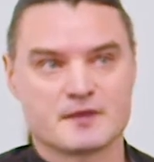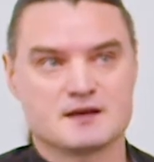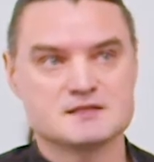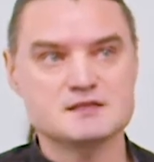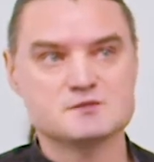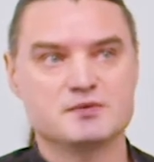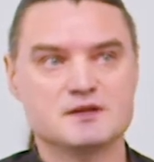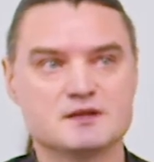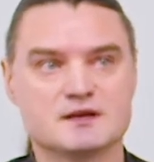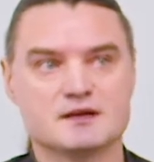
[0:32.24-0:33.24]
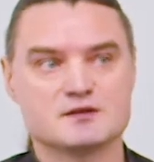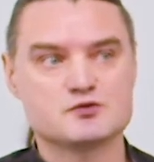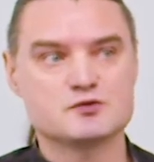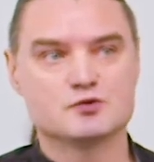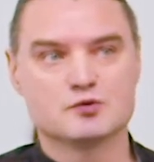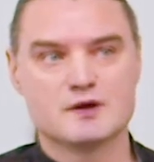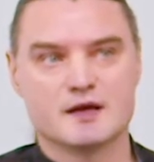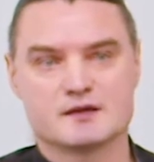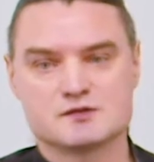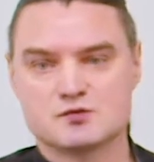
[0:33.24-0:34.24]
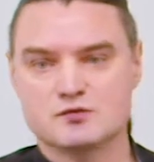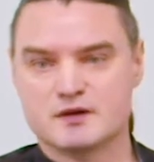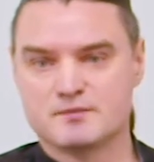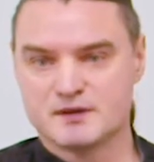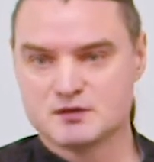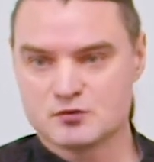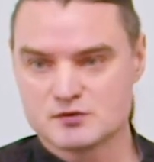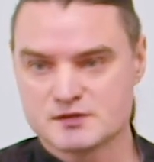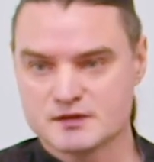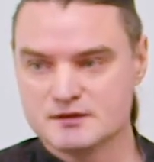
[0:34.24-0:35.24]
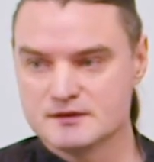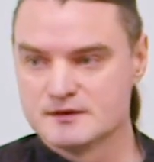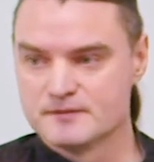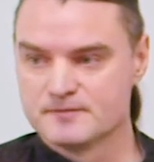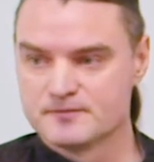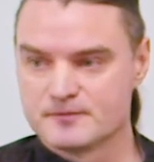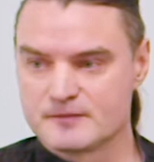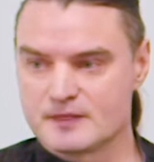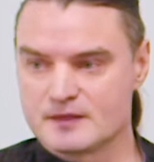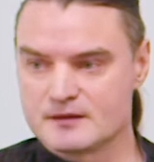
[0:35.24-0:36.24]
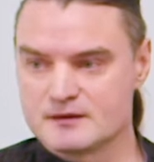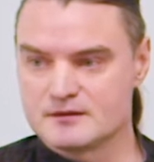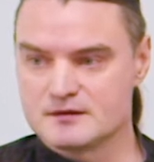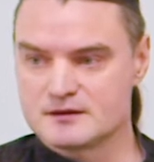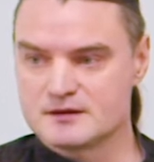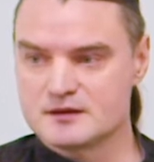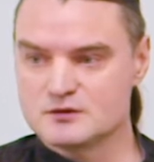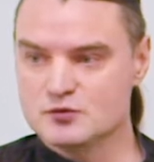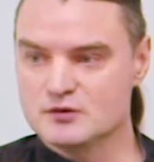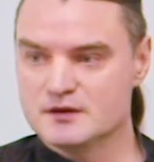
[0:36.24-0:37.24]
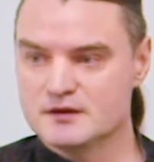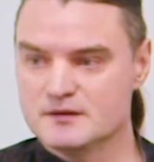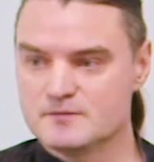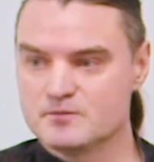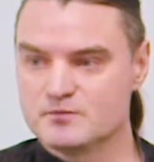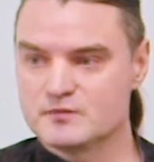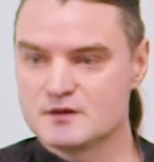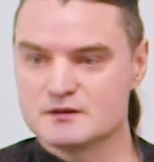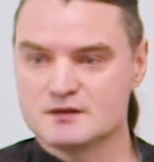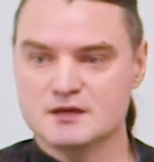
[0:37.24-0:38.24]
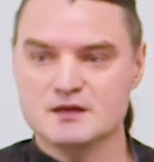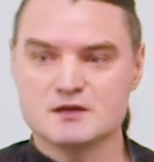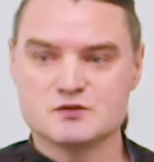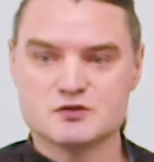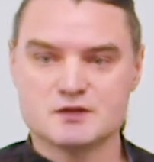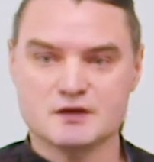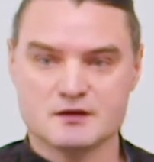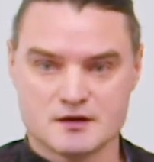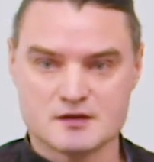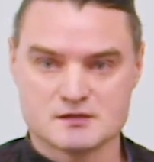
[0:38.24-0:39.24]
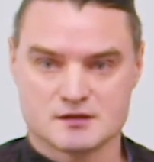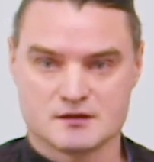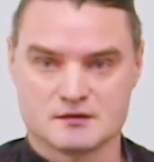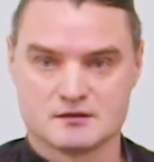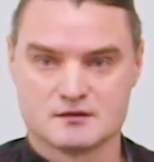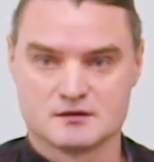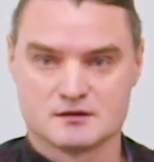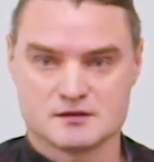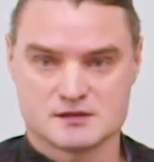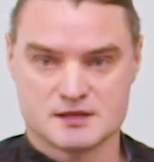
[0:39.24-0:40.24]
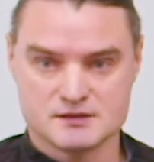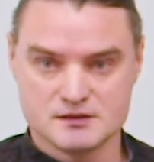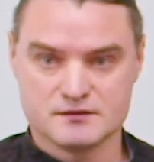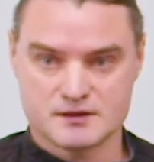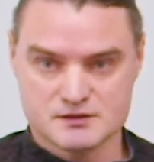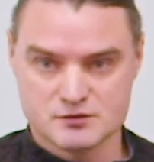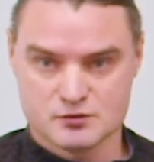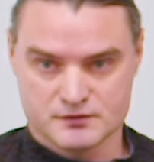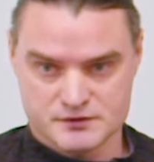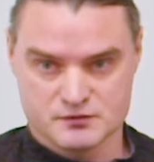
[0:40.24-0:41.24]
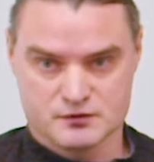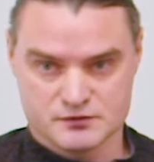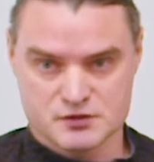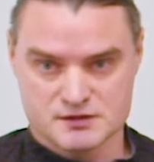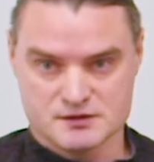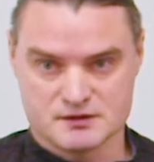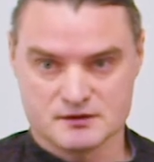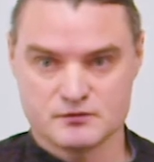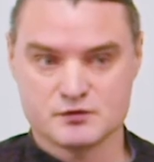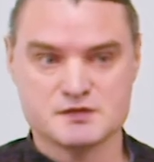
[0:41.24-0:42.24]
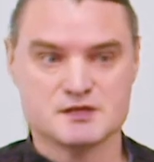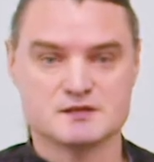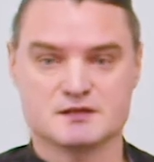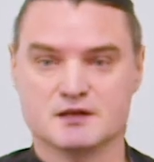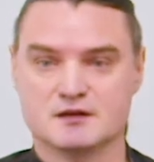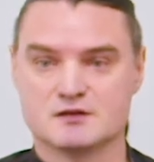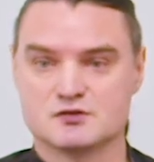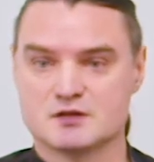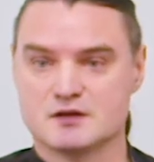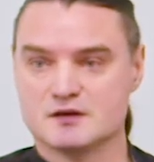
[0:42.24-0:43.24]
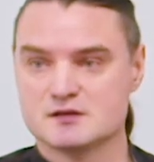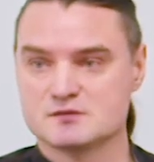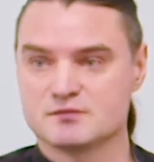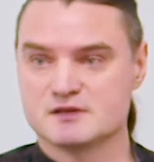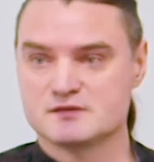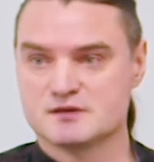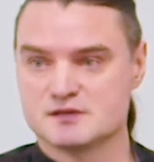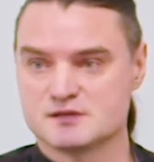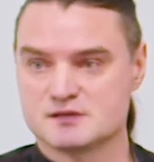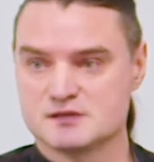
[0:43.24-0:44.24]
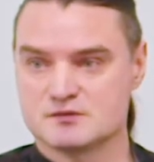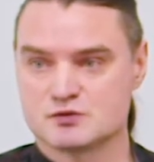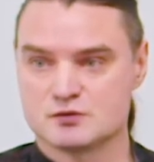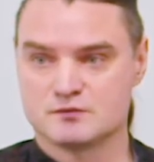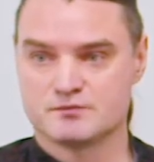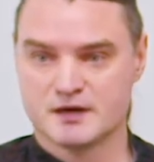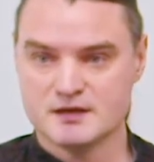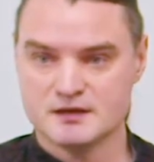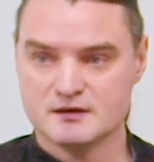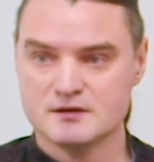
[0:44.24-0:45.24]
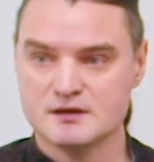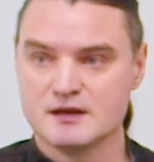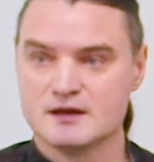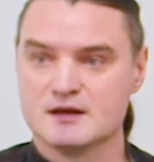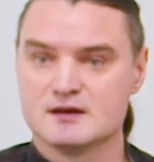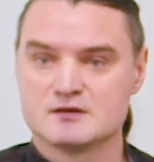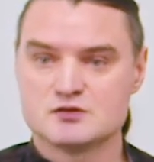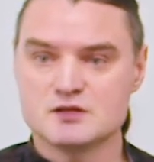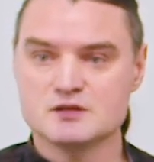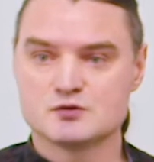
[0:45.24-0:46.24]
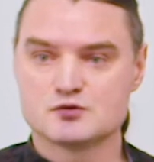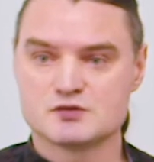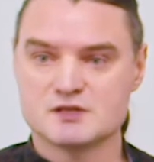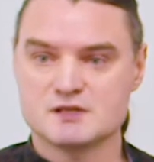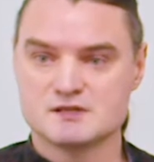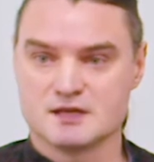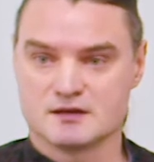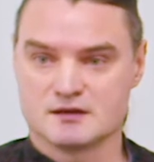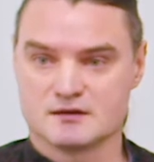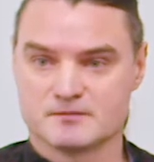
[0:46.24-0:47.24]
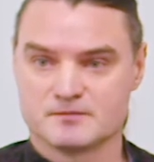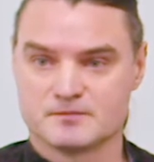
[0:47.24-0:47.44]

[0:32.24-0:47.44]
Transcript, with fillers: А здесь была такая чуть другая история, подросток, э, который три или четыре раза заходил в казино всего в жизни. Но все эти три или четыре раза были связаны с тем, что он проигрывал чьи-то чужие деньги.